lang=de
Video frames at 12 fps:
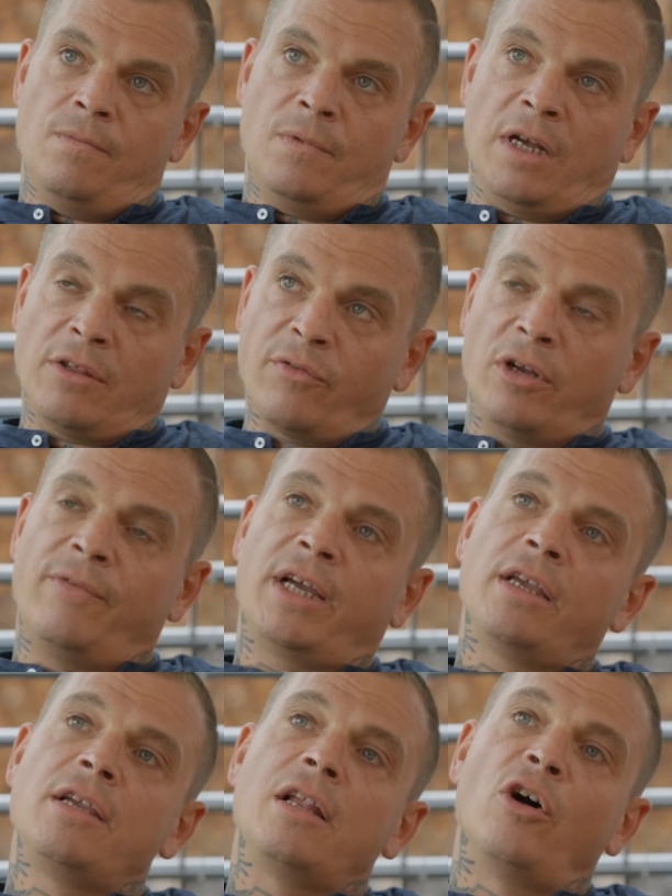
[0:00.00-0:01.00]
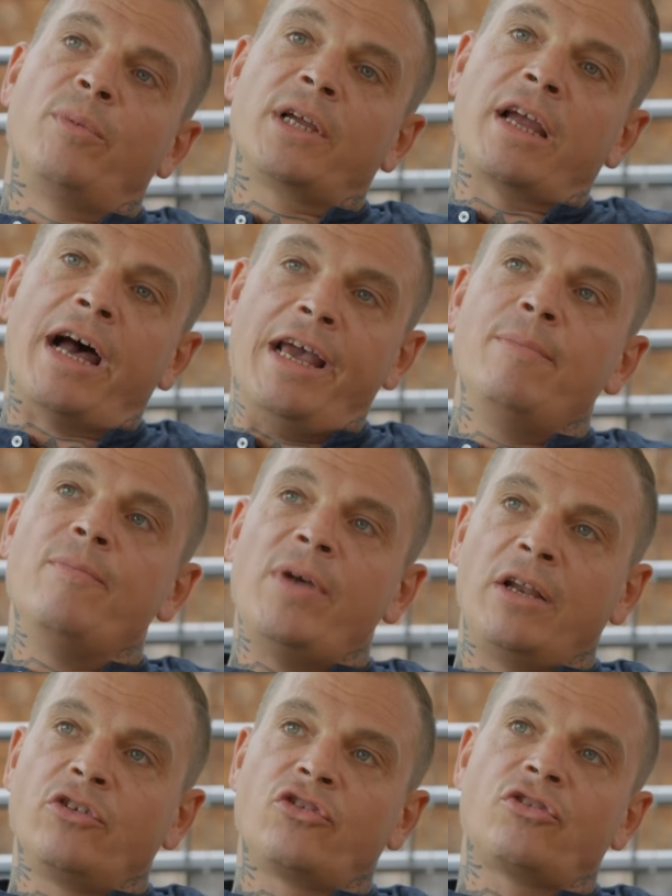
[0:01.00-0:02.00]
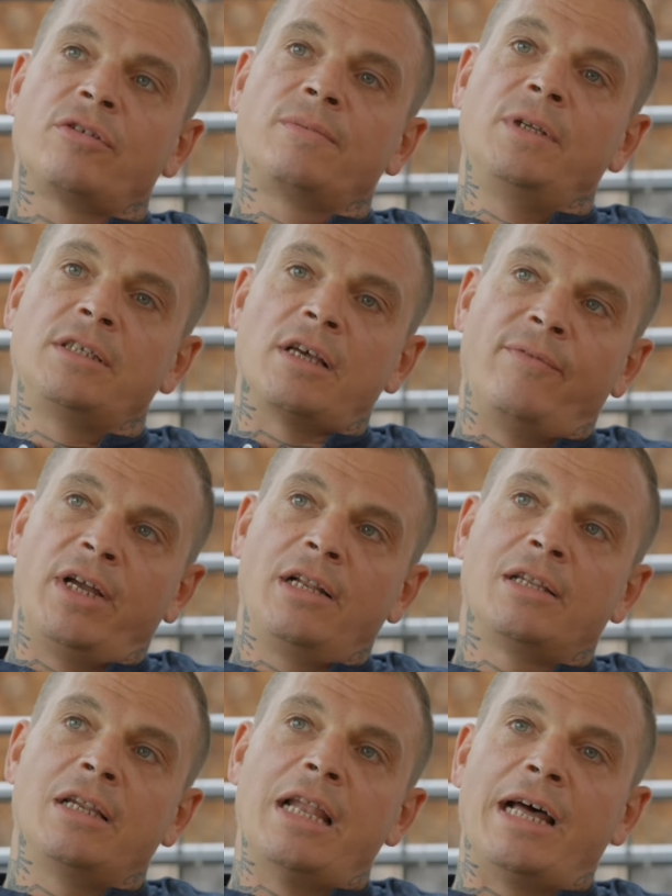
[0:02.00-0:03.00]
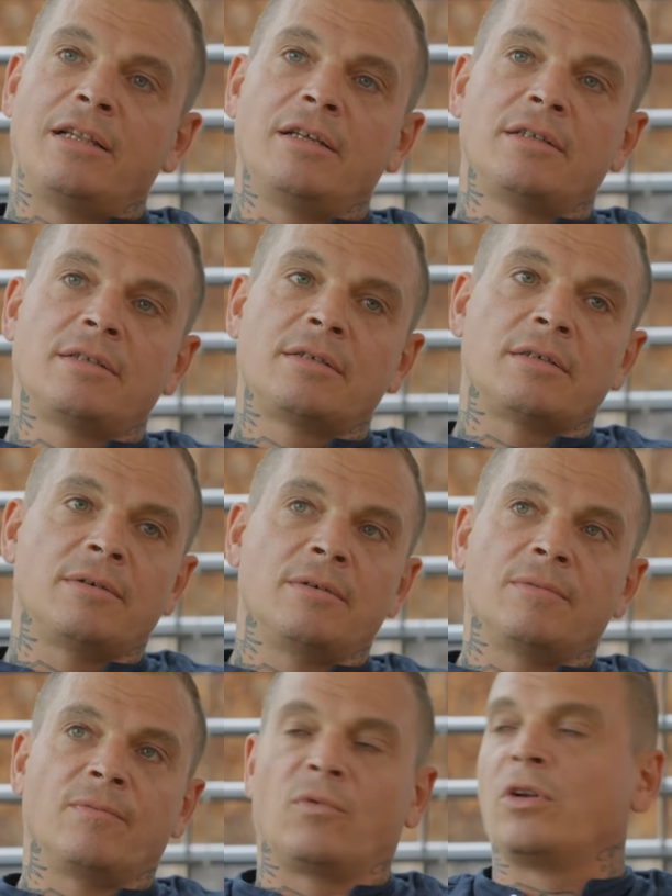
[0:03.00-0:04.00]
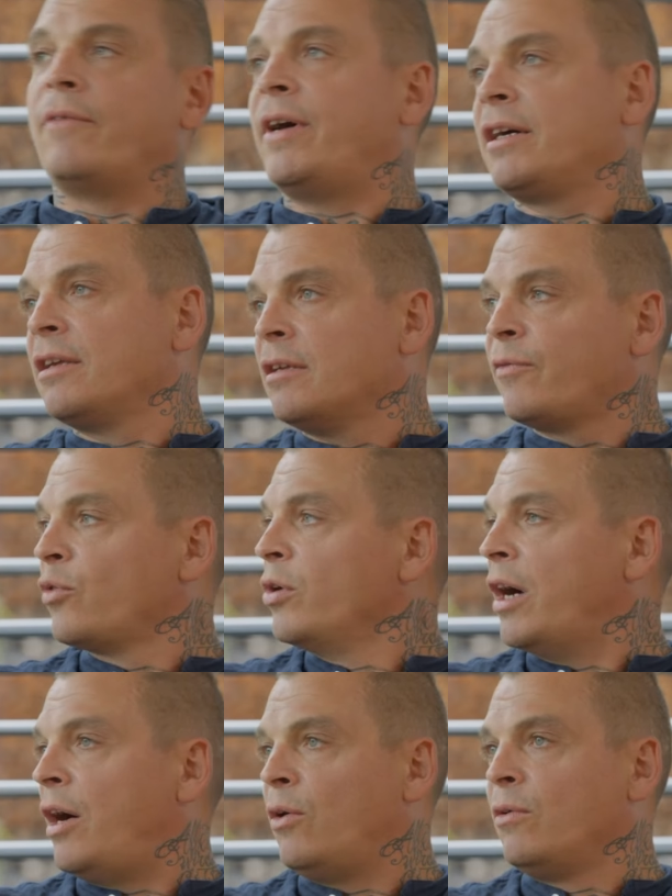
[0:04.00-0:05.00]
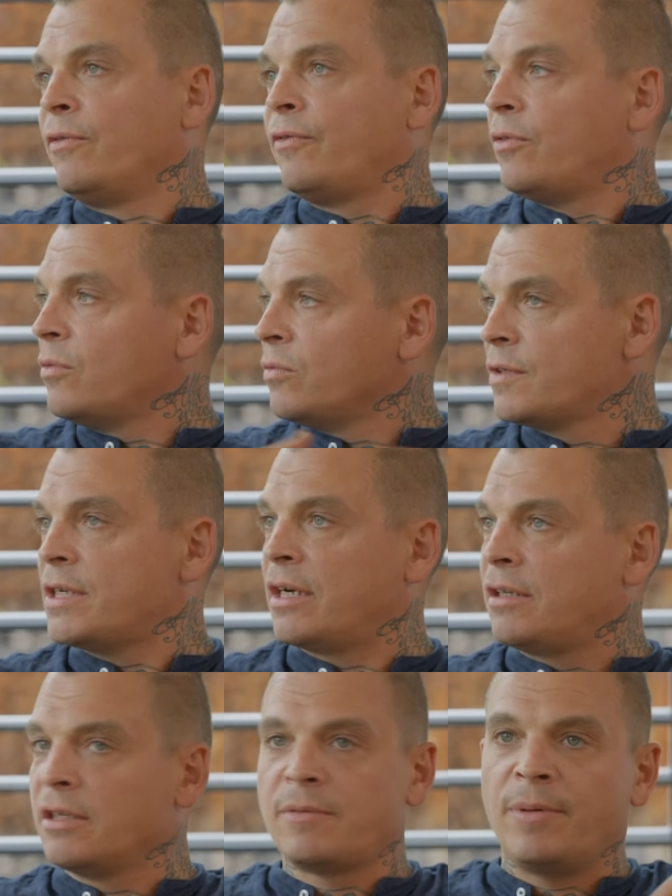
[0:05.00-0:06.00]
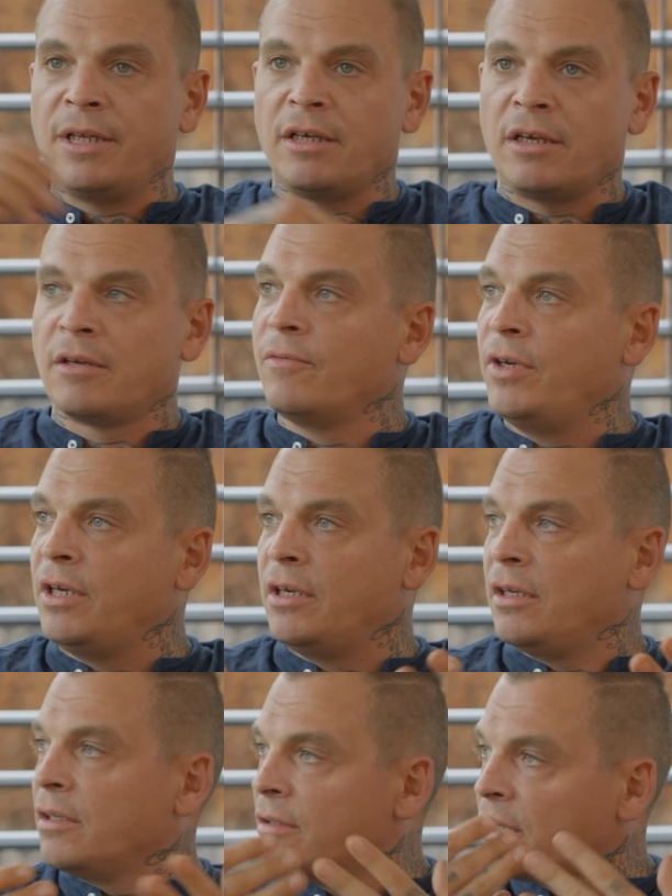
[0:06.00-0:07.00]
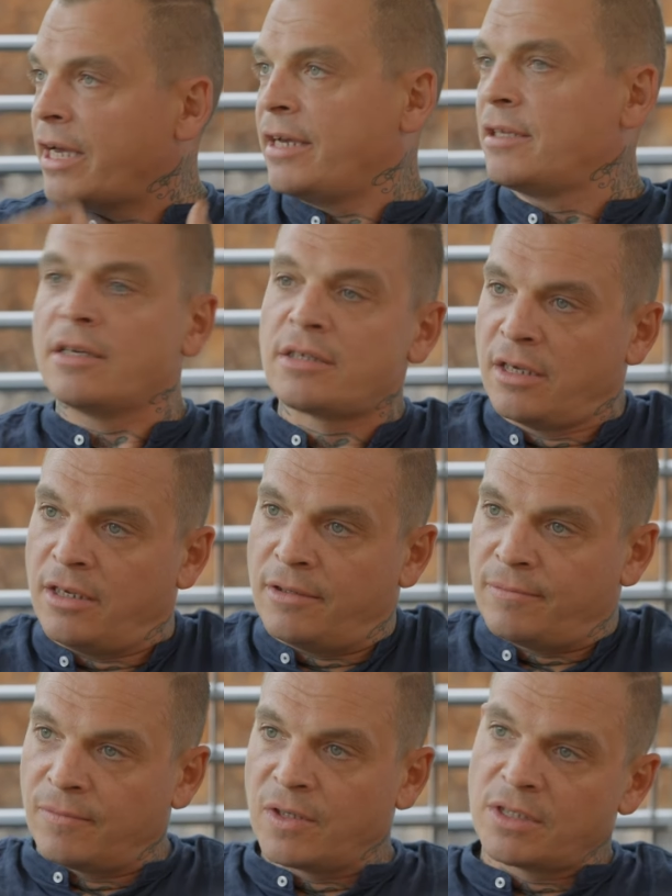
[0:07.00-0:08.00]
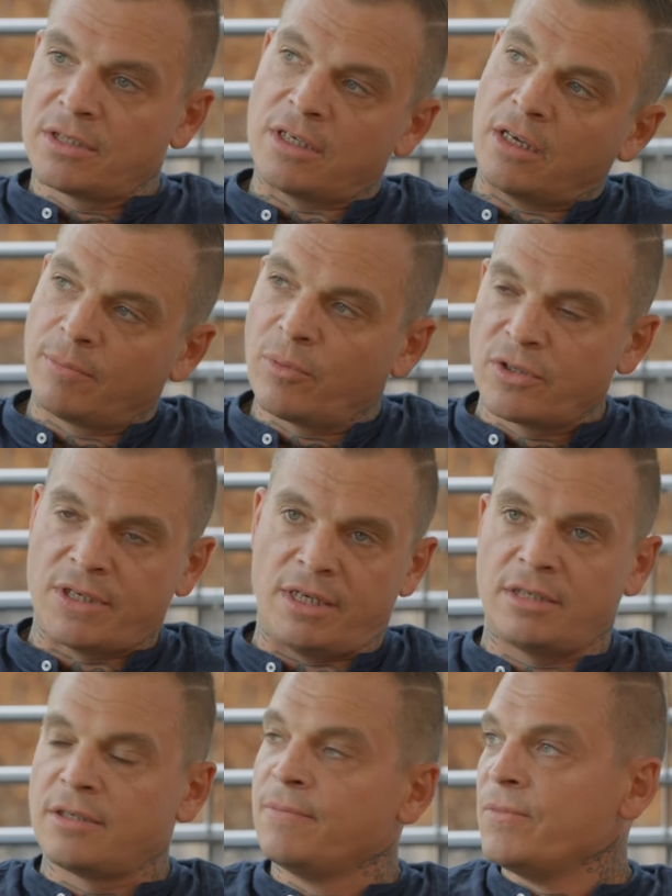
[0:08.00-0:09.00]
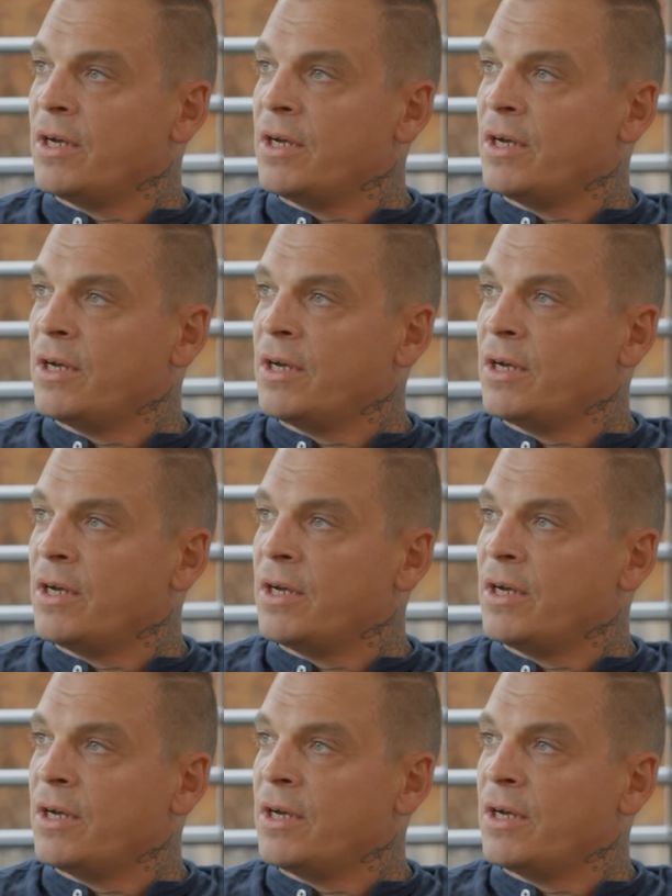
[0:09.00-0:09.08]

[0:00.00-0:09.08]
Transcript: Ganz vorneweg, ich glaube, kein Mensch dieser Welt landet oder wacht in der Früh auf und sagt, jetzt bin ich irgendwie ein rechter Skin. Das ist ja ein Prozess.